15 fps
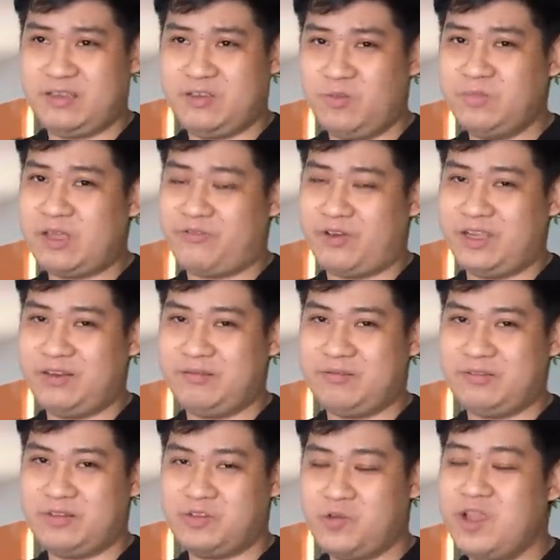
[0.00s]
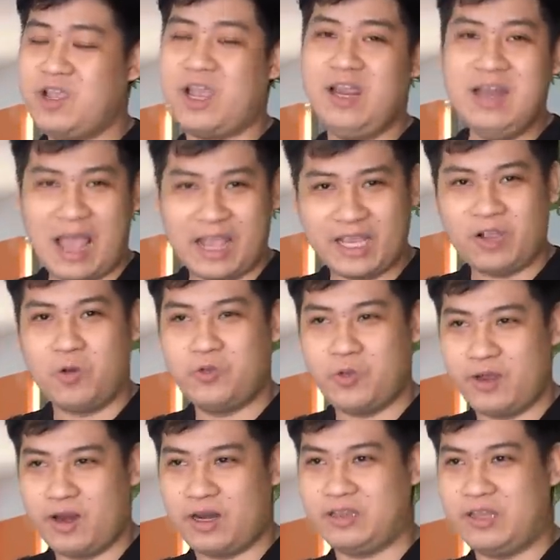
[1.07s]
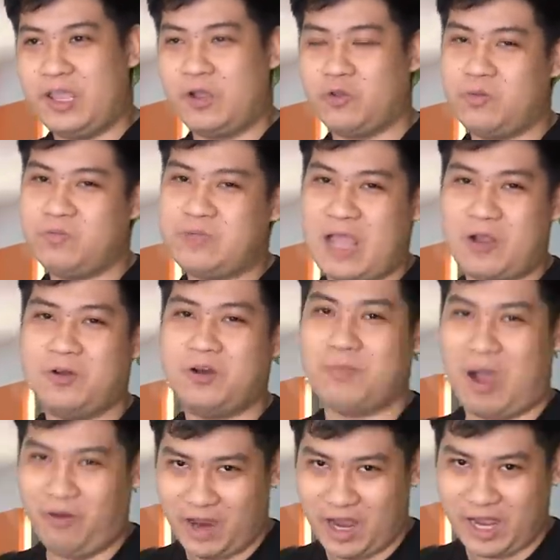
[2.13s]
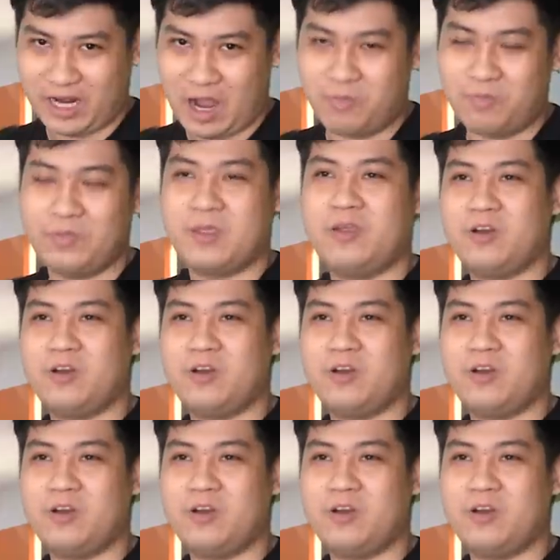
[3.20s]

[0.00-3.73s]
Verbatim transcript: chúng ta phải suy nghĩ lại cái câu chuyện rằng là tiền của chúng ta có được bảo vệ hay không